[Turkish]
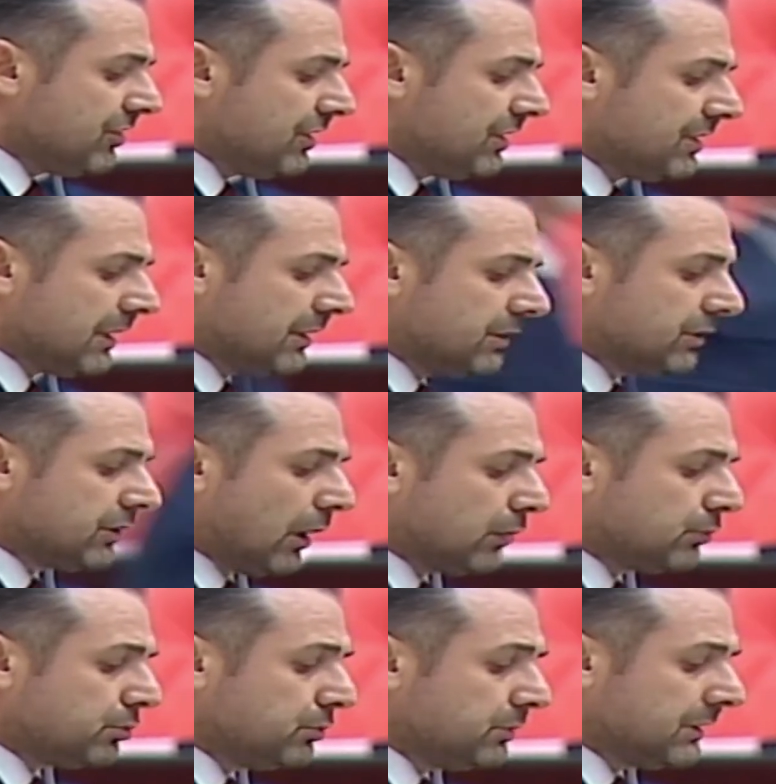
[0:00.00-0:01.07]
İzzettin
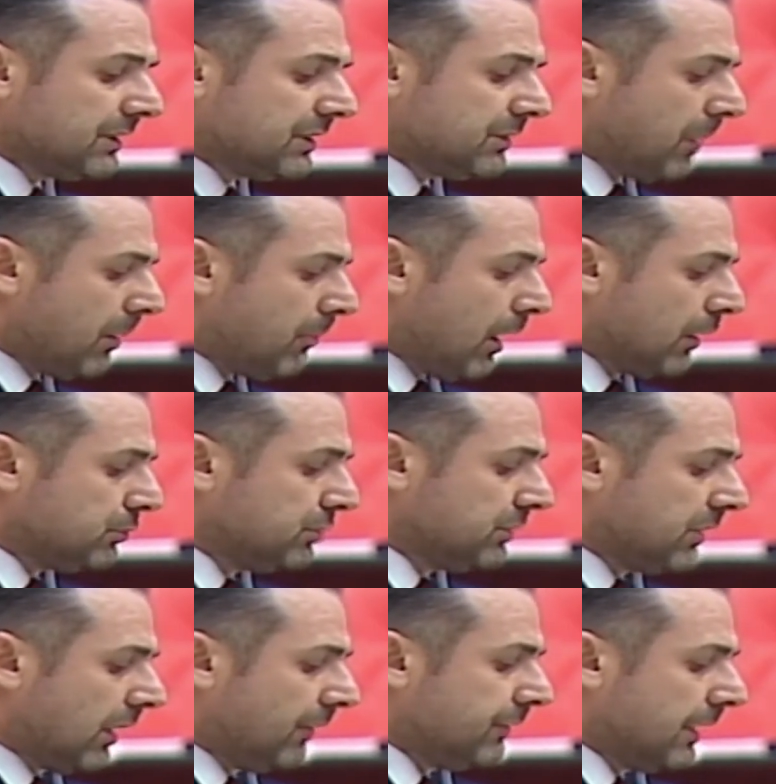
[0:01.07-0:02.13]
Saltuk'un kızı Mama Hatun
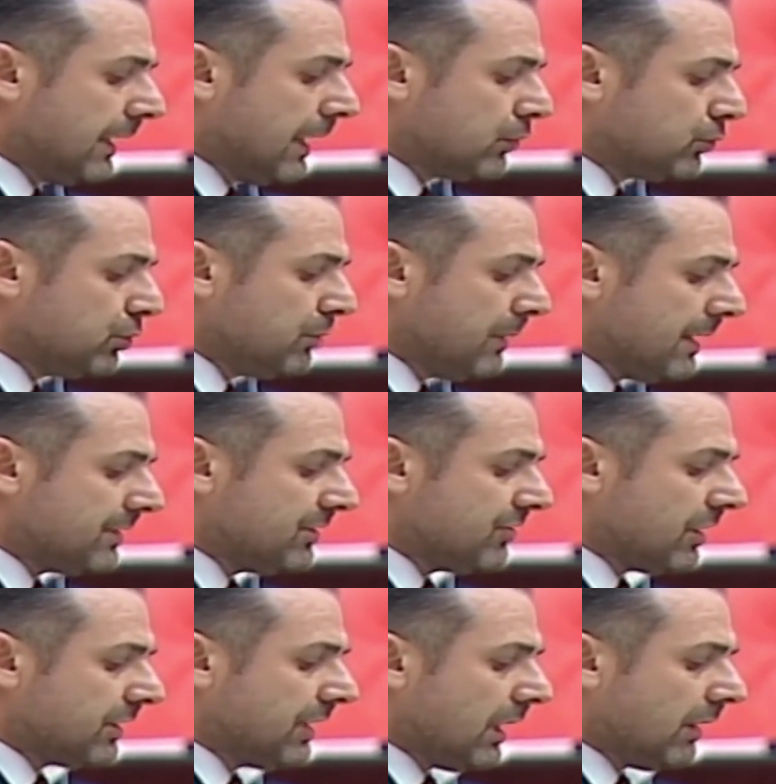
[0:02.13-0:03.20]
tarafından Erzurum
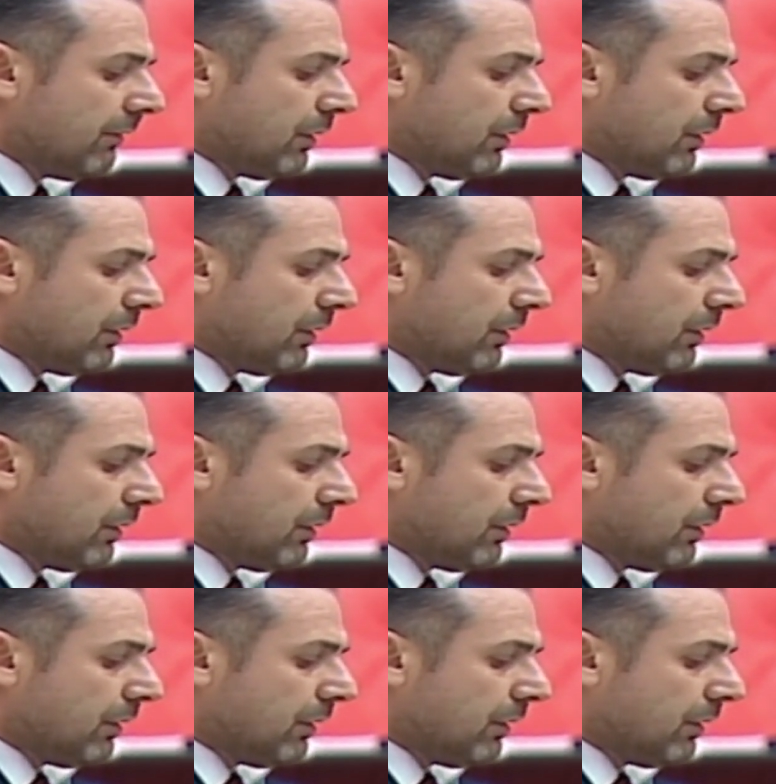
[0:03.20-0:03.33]
Erzincan kervan